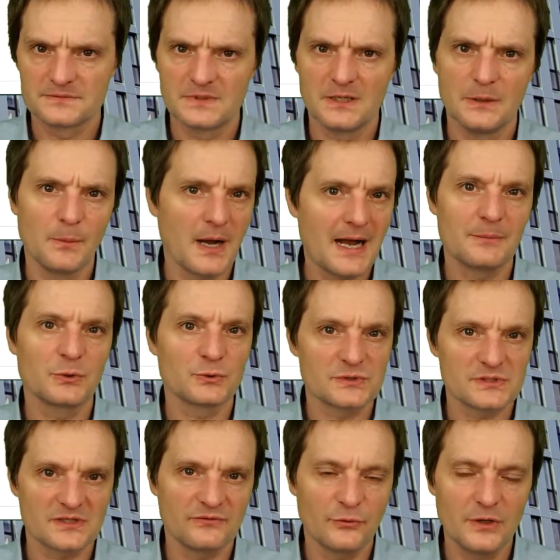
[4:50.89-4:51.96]
Im Rahmen
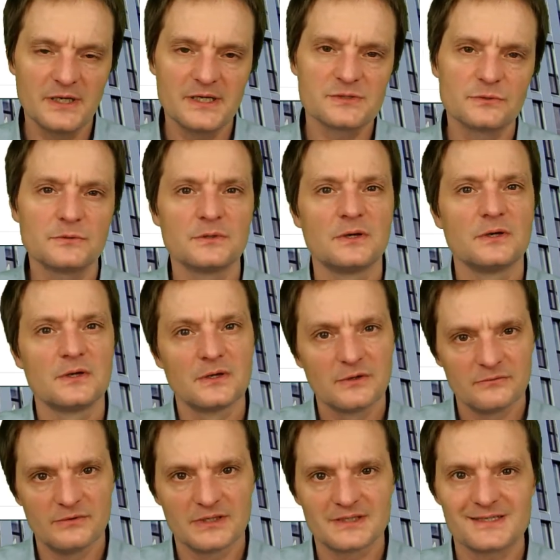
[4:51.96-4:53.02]
unserer Vorlesung
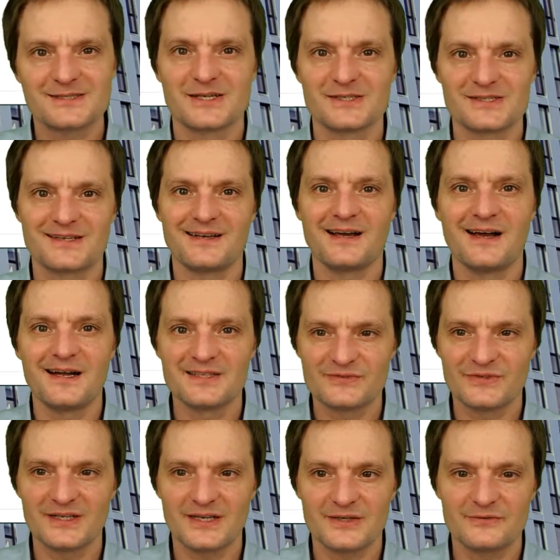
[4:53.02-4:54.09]
wird das ganz klar als
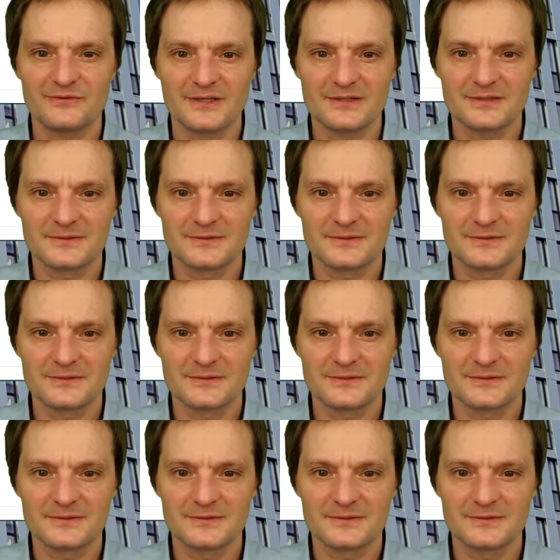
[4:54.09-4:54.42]
Fehler gewertet.